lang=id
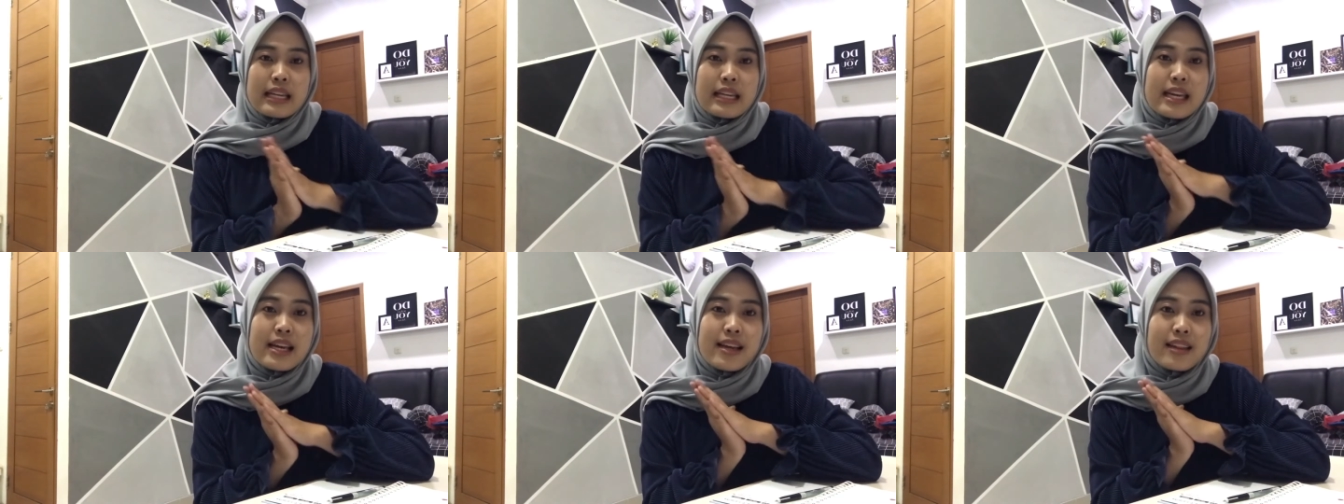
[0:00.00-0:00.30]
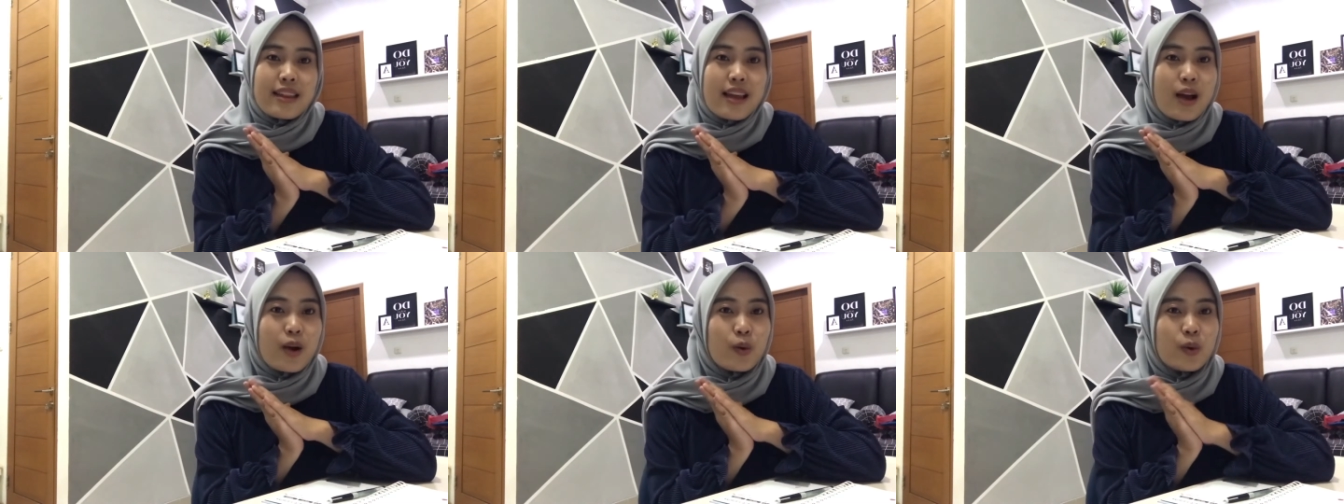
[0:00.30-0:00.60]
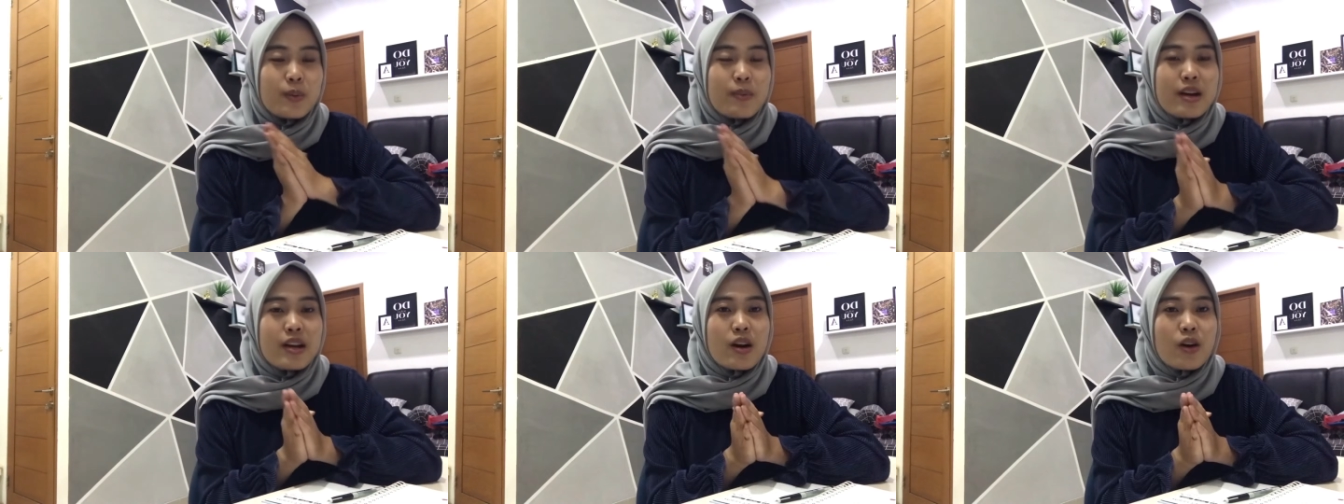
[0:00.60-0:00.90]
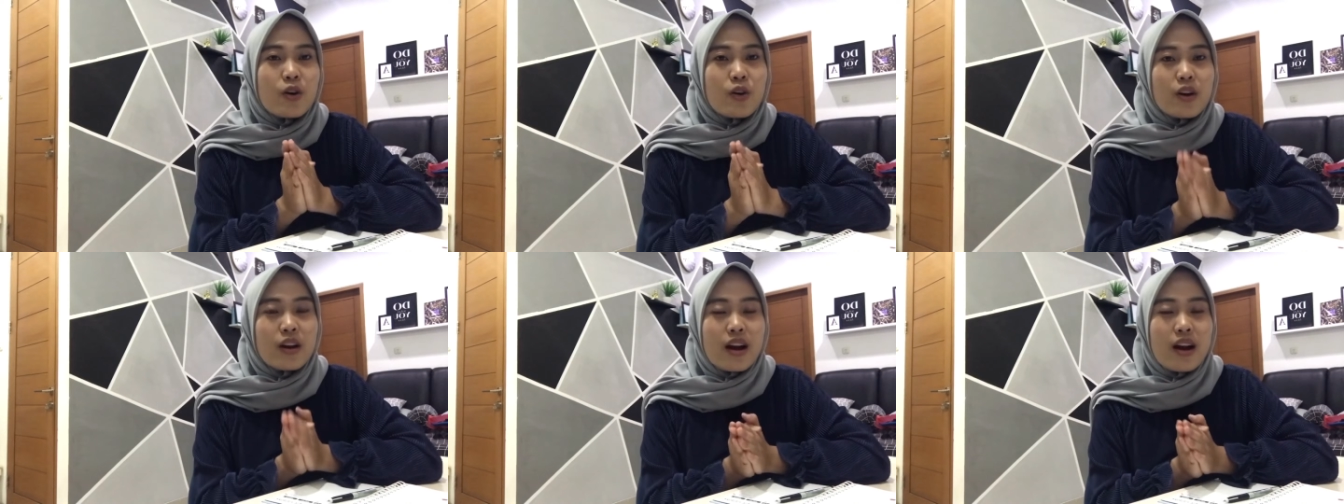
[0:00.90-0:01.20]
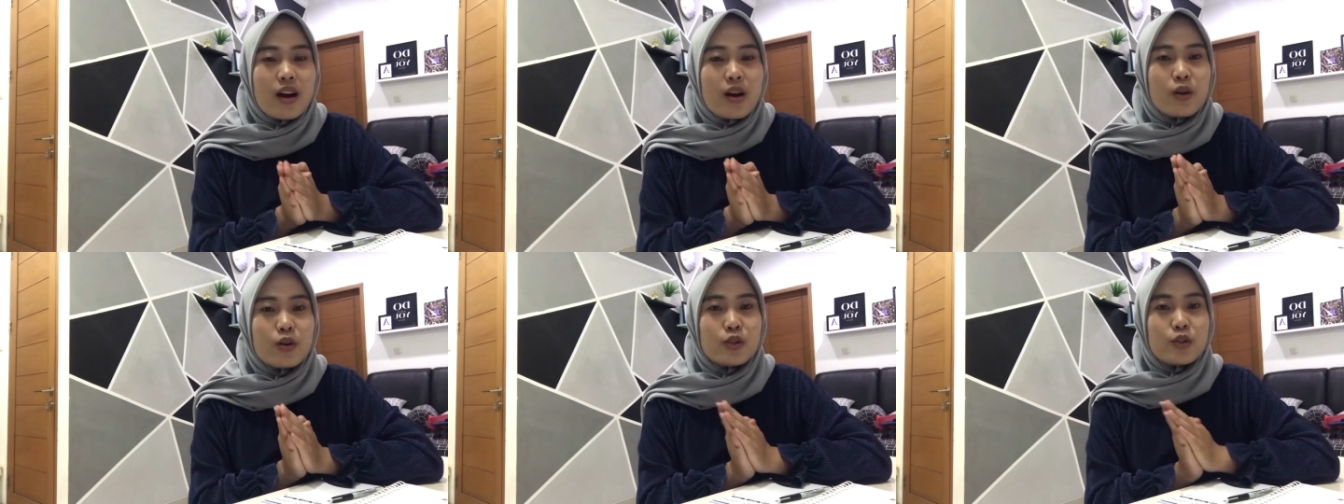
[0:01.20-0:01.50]
diketahui banyak orang
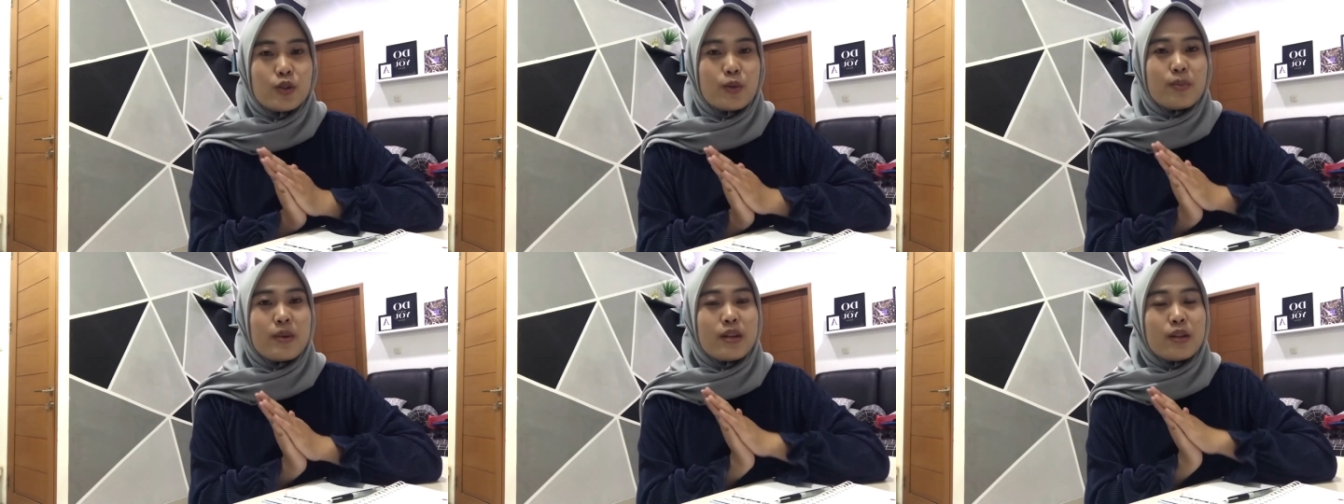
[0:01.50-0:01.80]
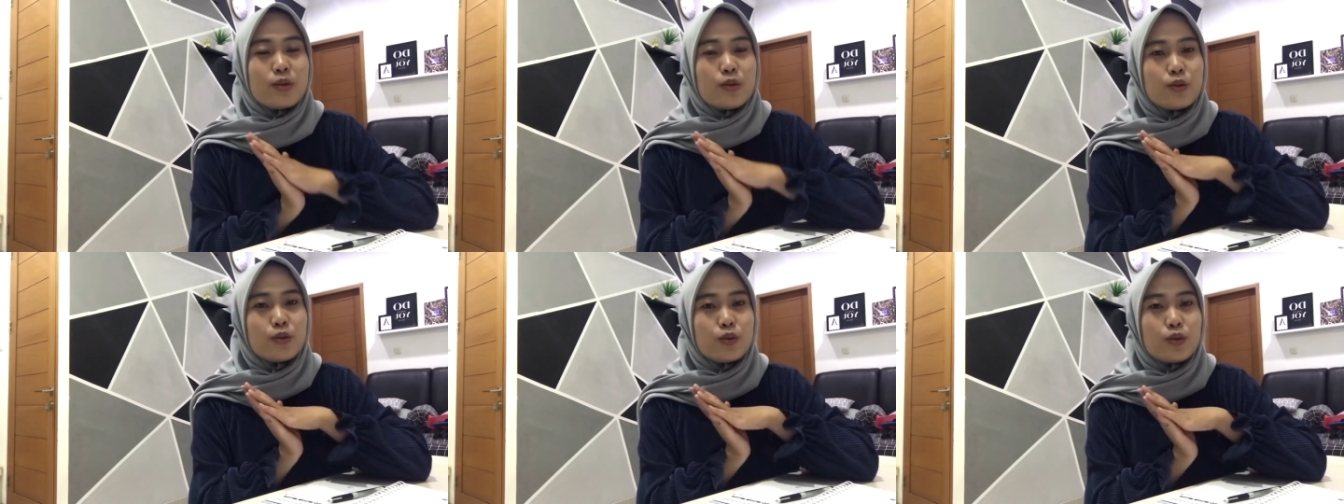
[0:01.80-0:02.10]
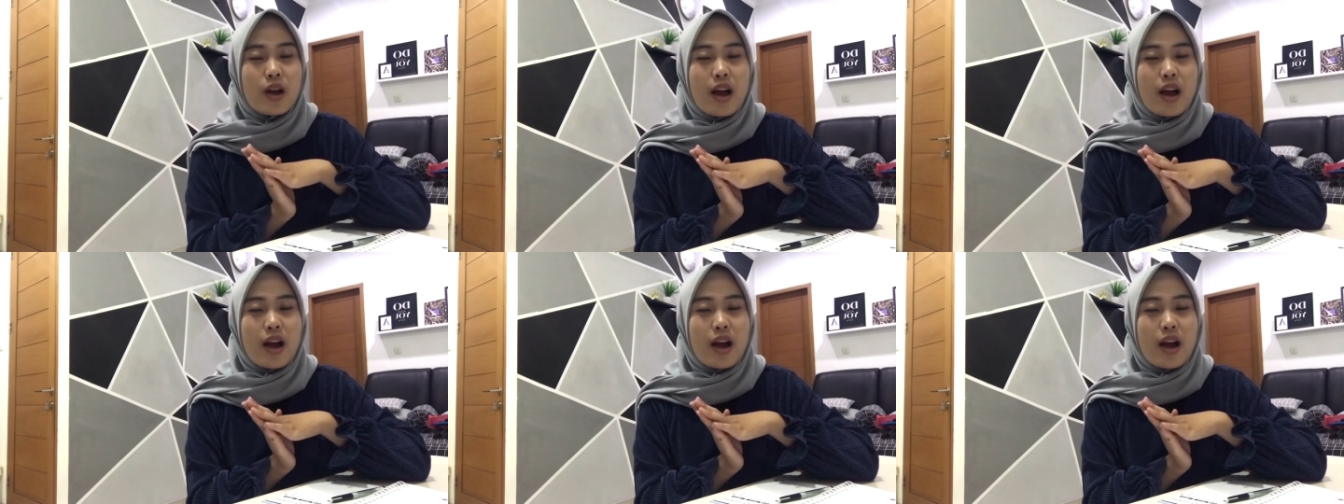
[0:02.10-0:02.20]
kalau Shopee itu